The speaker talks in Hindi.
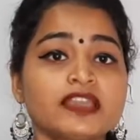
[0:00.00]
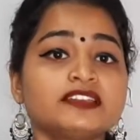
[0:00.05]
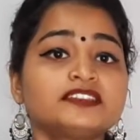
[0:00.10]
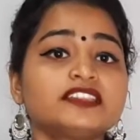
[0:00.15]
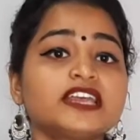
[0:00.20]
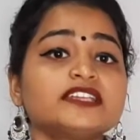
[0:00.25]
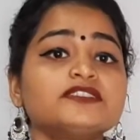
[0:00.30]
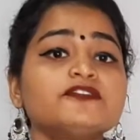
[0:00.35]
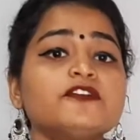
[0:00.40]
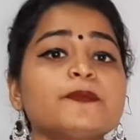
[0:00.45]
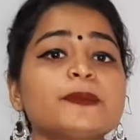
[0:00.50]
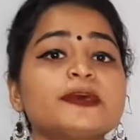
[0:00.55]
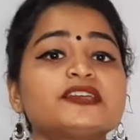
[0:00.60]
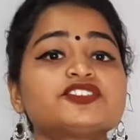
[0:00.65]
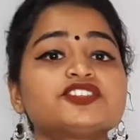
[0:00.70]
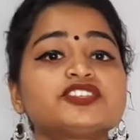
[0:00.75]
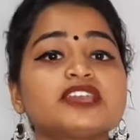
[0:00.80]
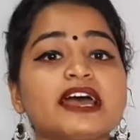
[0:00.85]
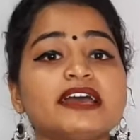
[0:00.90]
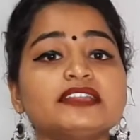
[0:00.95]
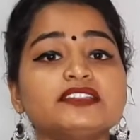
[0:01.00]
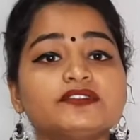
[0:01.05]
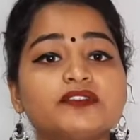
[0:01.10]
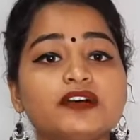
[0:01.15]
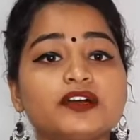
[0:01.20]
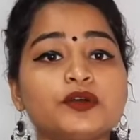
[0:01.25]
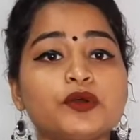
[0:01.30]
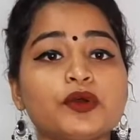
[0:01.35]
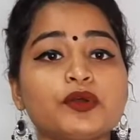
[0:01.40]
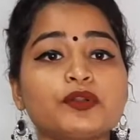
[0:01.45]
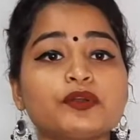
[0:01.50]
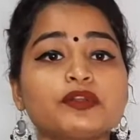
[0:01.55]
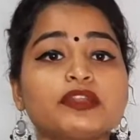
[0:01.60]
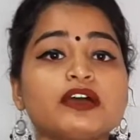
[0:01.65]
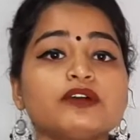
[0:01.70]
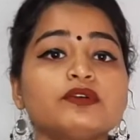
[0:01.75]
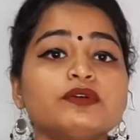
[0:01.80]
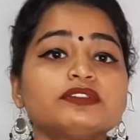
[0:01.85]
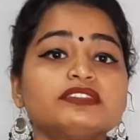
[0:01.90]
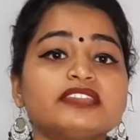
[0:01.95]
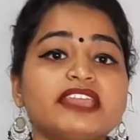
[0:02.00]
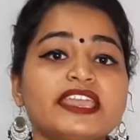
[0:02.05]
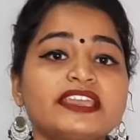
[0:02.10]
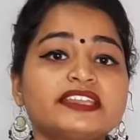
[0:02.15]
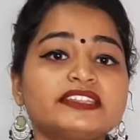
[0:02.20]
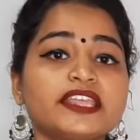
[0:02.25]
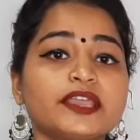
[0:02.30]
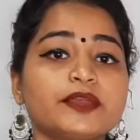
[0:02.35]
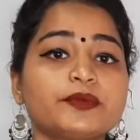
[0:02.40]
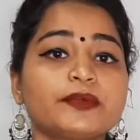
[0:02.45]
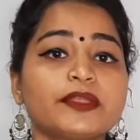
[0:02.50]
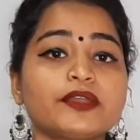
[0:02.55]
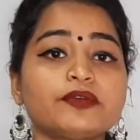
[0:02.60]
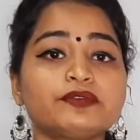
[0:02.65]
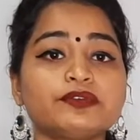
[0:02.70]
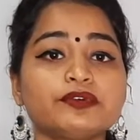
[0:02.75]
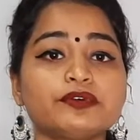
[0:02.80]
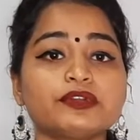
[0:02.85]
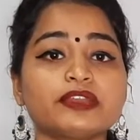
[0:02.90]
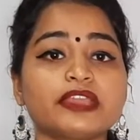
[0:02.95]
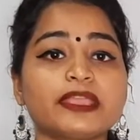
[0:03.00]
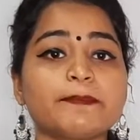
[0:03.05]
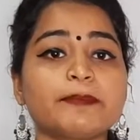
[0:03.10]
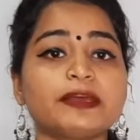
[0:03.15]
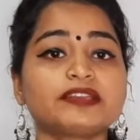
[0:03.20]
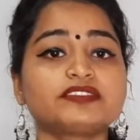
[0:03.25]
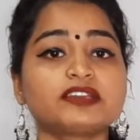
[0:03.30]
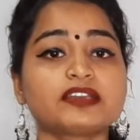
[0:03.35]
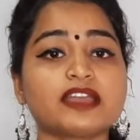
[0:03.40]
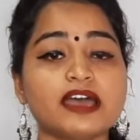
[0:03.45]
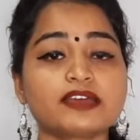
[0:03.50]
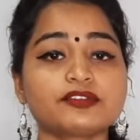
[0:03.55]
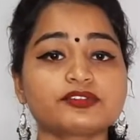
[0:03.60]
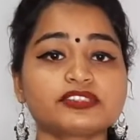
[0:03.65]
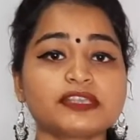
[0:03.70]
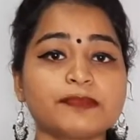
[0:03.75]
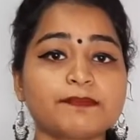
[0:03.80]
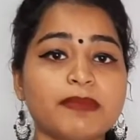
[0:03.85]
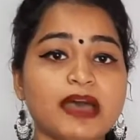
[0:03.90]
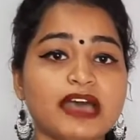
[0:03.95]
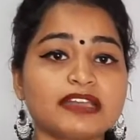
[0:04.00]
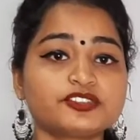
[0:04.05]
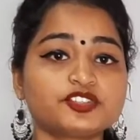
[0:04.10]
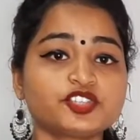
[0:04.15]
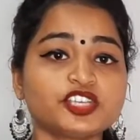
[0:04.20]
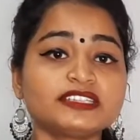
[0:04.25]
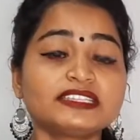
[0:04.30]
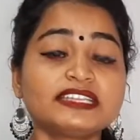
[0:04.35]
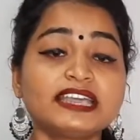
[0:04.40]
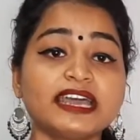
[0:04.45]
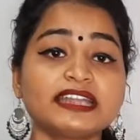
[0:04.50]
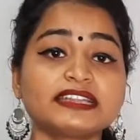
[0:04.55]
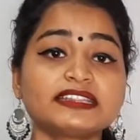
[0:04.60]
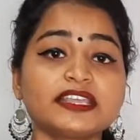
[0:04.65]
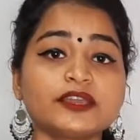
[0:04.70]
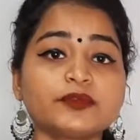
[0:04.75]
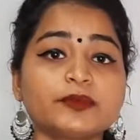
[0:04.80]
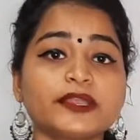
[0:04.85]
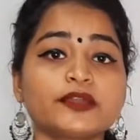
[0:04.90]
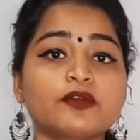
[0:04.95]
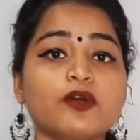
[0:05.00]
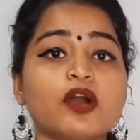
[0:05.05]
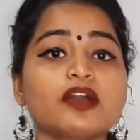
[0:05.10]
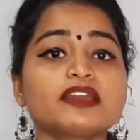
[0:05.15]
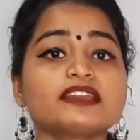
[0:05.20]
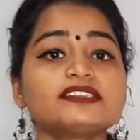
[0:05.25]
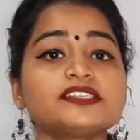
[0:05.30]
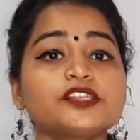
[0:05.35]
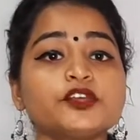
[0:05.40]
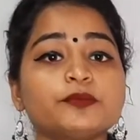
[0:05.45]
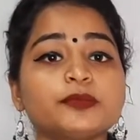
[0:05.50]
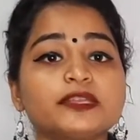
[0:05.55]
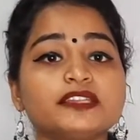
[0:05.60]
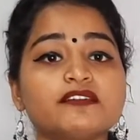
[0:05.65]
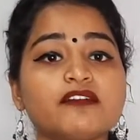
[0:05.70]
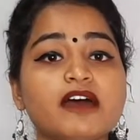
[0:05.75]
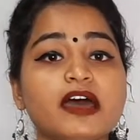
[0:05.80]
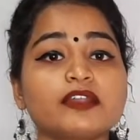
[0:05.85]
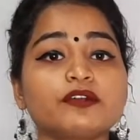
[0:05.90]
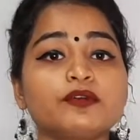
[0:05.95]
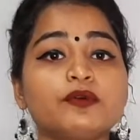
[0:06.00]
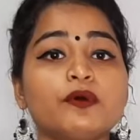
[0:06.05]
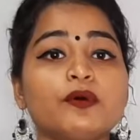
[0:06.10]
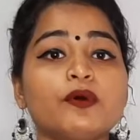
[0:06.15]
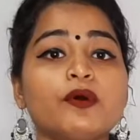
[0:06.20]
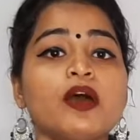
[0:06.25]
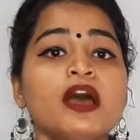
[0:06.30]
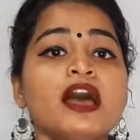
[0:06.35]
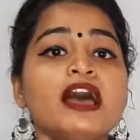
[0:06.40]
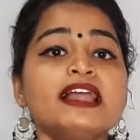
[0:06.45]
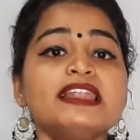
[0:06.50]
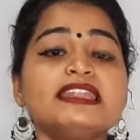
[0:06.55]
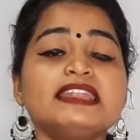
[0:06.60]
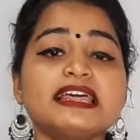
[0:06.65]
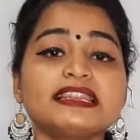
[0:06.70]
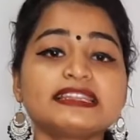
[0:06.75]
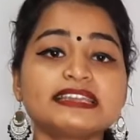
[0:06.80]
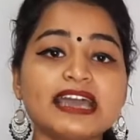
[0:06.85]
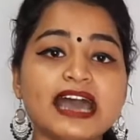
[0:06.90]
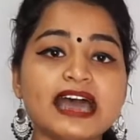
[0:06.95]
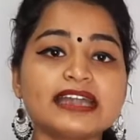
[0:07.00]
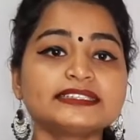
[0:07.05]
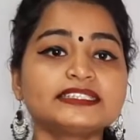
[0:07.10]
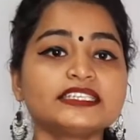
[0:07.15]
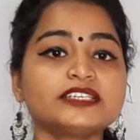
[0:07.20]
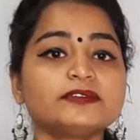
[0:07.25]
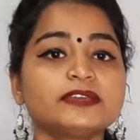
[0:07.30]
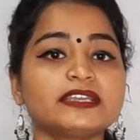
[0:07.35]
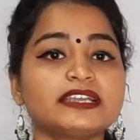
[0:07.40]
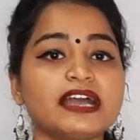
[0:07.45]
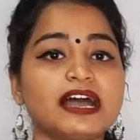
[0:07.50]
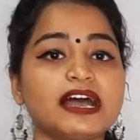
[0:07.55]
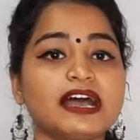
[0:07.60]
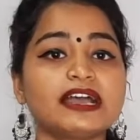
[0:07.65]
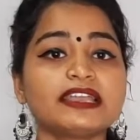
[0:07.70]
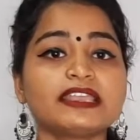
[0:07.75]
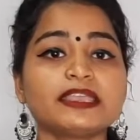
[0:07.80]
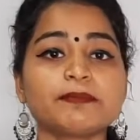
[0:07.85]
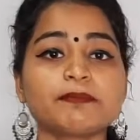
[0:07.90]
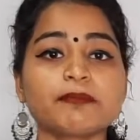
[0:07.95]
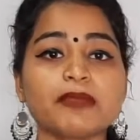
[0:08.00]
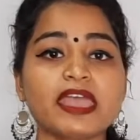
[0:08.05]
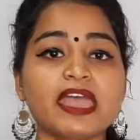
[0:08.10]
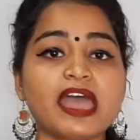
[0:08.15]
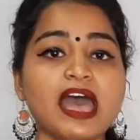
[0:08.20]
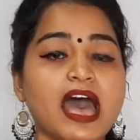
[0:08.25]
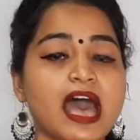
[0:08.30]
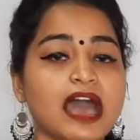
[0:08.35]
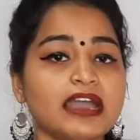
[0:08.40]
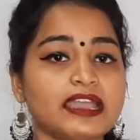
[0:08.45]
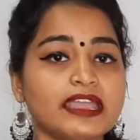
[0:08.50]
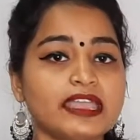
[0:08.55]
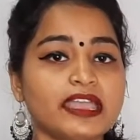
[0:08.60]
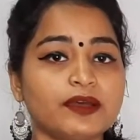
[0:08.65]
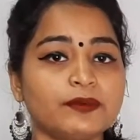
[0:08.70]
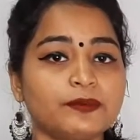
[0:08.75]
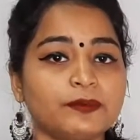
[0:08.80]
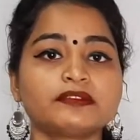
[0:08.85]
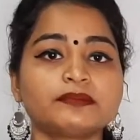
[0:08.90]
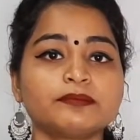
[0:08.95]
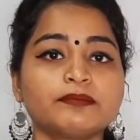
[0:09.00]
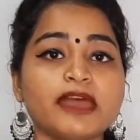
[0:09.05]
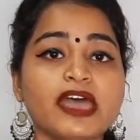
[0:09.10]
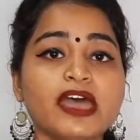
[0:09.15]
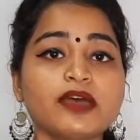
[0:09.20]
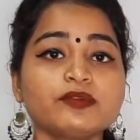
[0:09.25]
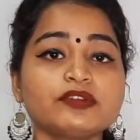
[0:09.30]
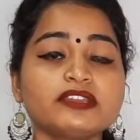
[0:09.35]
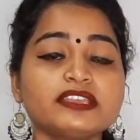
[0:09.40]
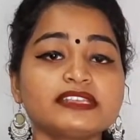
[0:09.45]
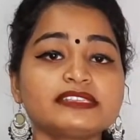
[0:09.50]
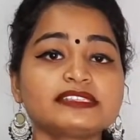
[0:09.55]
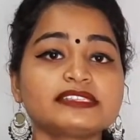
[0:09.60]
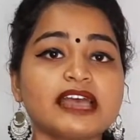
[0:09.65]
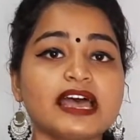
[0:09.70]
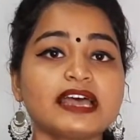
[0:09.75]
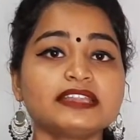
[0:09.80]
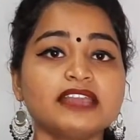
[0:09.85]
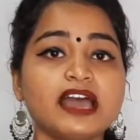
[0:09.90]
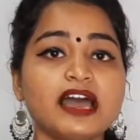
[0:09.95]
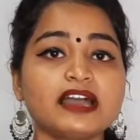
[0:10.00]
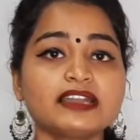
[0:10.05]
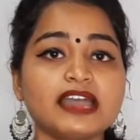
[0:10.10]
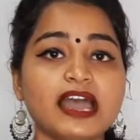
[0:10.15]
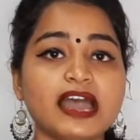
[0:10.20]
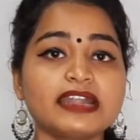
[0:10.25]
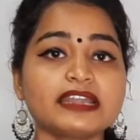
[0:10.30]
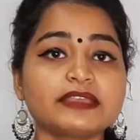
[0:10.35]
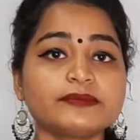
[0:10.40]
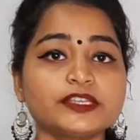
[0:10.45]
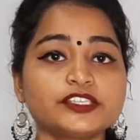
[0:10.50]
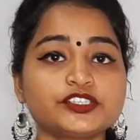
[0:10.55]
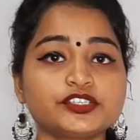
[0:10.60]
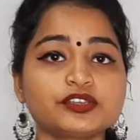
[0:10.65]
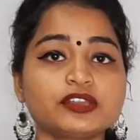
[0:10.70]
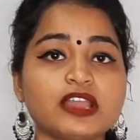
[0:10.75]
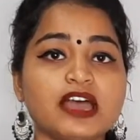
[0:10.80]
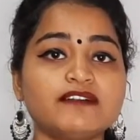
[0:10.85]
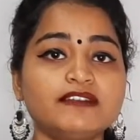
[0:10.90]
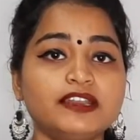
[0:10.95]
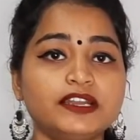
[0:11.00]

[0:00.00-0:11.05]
तत्व पश्चात व कोरोना को देखते हुए उन्होंने पत्रकारों से बातचीत करते हुए कांग्रेस के उम्मीदवार को ललकारते हुए कहा कि मैं आ गया हूं मैं उनके साथ अखाड़े में चुनाव